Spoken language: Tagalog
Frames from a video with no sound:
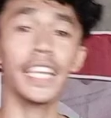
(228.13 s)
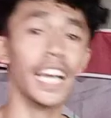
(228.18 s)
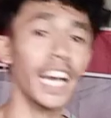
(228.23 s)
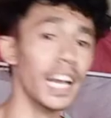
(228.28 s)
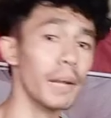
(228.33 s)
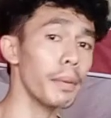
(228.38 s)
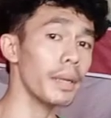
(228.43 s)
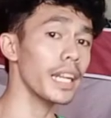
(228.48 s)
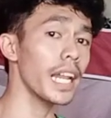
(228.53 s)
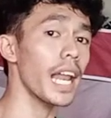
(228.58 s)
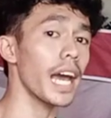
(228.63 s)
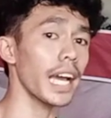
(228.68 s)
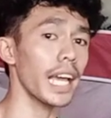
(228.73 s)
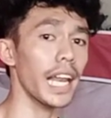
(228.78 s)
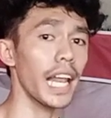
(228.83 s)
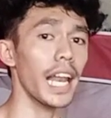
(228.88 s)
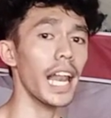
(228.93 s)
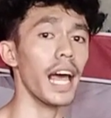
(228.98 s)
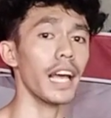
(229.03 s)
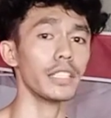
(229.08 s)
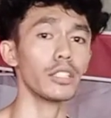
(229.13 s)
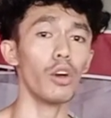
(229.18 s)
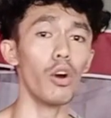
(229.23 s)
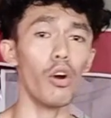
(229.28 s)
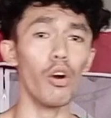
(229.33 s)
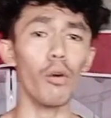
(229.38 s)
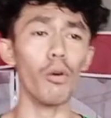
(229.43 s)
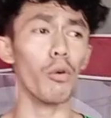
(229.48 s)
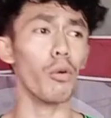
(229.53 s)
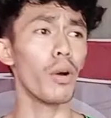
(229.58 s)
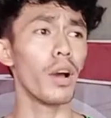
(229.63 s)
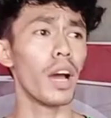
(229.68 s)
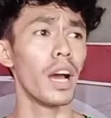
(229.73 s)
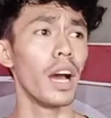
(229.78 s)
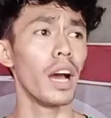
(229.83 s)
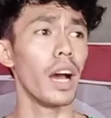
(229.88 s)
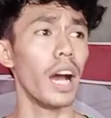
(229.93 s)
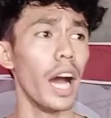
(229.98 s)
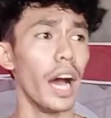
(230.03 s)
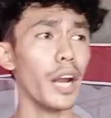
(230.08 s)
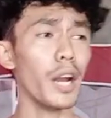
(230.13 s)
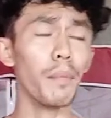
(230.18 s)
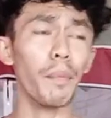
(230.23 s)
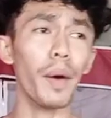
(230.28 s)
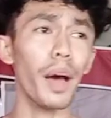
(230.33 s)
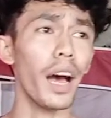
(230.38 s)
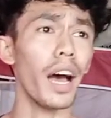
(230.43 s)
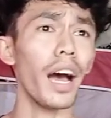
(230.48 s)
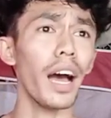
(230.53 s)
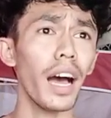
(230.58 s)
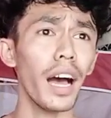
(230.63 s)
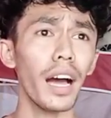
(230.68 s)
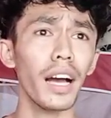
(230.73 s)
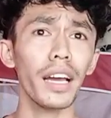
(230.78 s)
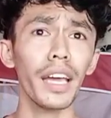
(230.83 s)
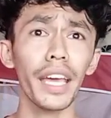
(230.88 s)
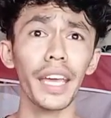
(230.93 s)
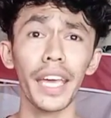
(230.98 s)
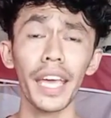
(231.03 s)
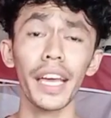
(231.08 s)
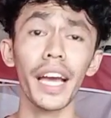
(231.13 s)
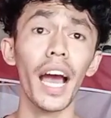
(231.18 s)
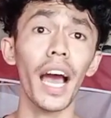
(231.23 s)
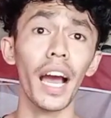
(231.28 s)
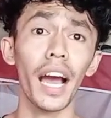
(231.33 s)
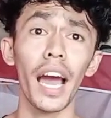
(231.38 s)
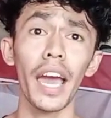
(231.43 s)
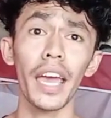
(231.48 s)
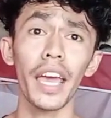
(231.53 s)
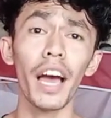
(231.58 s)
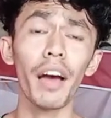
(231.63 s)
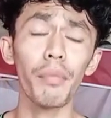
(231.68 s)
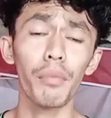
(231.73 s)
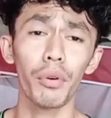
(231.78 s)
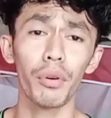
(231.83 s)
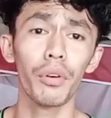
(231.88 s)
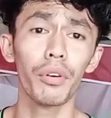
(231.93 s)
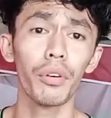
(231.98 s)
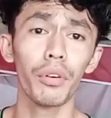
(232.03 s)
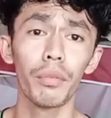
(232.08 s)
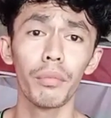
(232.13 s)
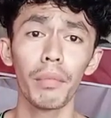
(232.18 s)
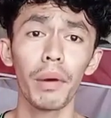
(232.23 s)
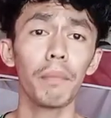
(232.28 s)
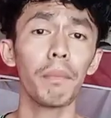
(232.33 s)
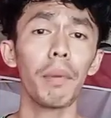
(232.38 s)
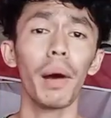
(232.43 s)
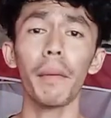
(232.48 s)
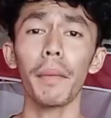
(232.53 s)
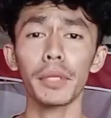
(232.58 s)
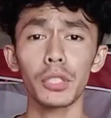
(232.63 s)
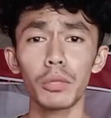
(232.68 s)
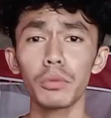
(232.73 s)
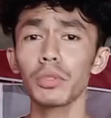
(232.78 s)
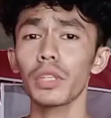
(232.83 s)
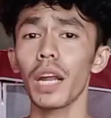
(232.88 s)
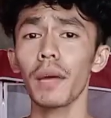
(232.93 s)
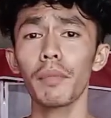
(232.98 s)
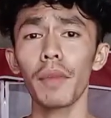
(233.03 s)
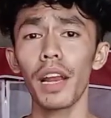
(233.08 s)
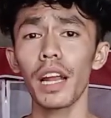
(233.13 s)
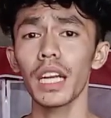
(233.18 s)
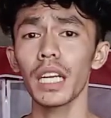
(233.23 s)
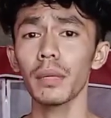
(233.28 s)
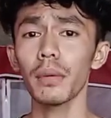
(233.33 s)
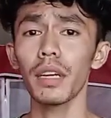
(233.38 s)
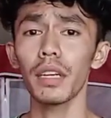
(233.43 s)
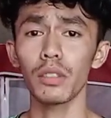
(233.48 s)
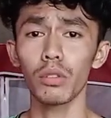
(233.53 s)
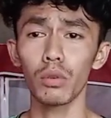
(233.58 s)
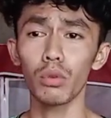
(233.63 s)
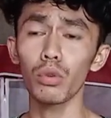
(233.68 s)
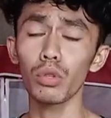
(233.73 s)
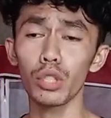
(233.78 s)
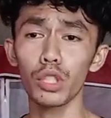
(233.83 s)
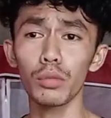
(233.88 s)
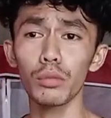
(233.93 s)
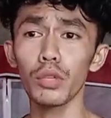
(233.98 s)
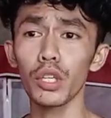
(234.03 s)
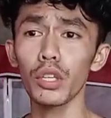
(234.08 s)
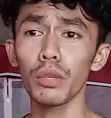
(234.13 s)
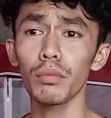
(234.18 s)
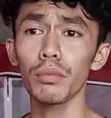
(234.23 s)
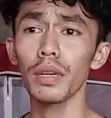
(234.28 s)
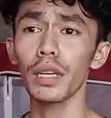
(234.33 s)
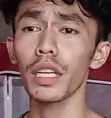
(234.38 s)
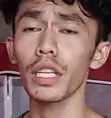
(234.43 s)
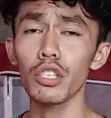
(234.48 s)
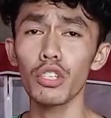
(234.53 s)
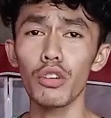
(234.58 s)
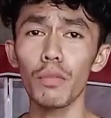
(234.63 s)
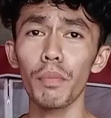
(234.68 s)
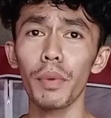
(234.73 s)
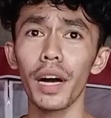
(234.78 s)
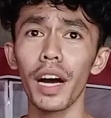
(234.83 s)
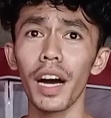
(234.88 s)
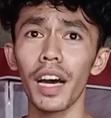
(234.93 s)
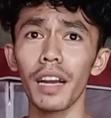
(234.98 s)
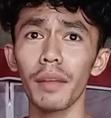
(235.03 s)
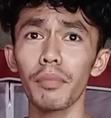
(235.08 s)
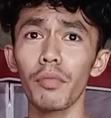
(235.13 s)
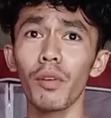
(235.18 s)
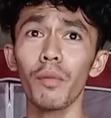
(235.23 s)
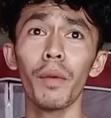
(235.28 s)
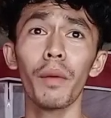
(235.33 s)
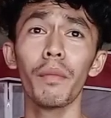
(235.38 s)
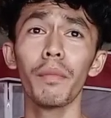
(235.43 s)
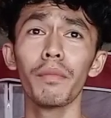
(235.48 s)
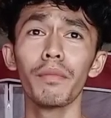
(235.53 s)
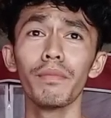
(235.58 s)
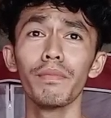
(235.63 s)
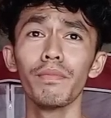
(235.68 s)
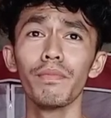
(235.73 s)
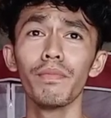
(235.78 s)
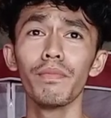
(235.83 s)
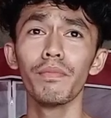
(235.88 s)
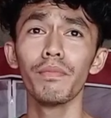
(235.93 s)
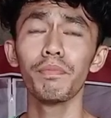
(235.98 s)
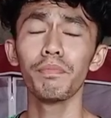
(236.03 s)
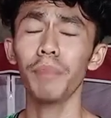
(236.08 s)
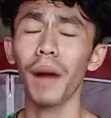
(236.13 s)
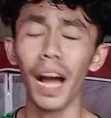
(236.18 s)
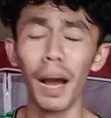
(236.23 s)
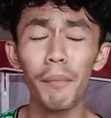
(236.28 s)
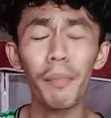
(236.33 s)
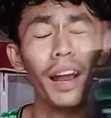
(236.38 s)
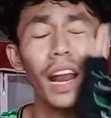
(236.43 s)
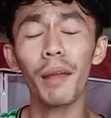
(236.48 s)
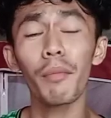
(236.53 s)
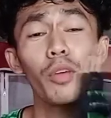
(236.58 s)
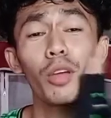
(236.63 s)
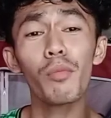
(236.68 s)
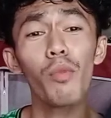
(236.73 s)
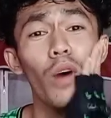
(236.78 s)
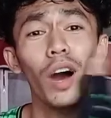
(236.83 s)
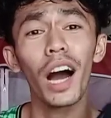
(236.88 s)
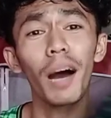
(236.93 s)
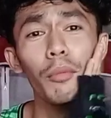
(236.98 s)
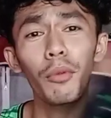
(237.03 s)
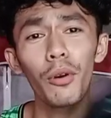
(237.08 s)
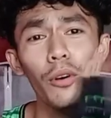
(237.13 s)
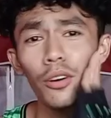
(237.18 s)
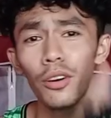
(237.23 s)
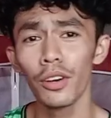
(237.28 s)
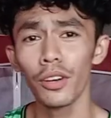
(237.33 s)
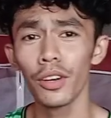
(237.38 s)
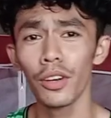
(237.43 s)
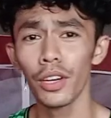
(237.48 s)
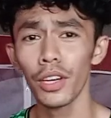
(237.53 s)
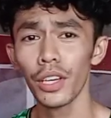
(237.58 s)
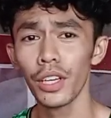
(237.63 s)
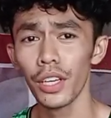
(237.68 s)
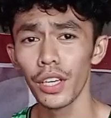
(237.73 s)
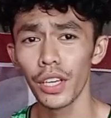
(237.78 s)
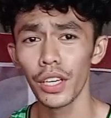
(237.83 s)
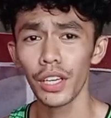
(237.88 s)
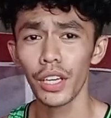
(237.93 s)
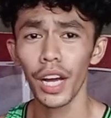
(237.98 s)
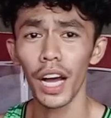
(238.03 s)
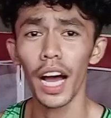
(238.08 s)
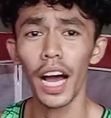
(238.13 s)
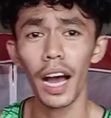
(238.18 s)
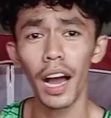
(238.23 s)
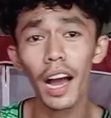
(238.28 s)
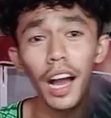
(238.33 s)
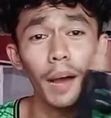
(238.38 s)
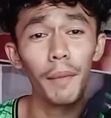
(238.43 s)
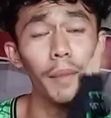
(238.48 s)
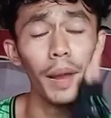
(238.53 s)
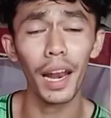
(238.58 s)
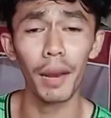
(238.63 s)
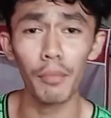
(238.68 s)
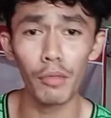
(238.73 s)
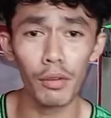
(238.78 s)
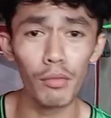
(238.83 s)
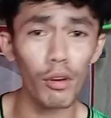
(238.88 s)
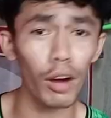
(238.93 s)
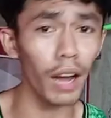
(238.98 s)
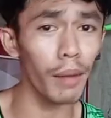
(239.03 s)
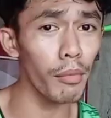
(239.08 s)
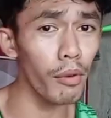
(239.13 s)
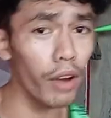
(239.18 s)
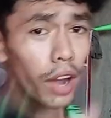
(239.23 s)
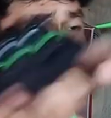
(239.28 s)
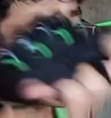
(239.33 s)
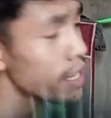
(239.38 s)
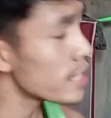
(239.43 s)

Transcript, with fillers: Hindi ka naman nila kilala. So, ano pa ang ikikakaya mo? Magpapasubscribe ko lang naman. Kung gusto mo yung ma-reach yung pangarap mo, magpakapalan mo yung mukha mo. Ha? Kapalan mo yung mukha mo,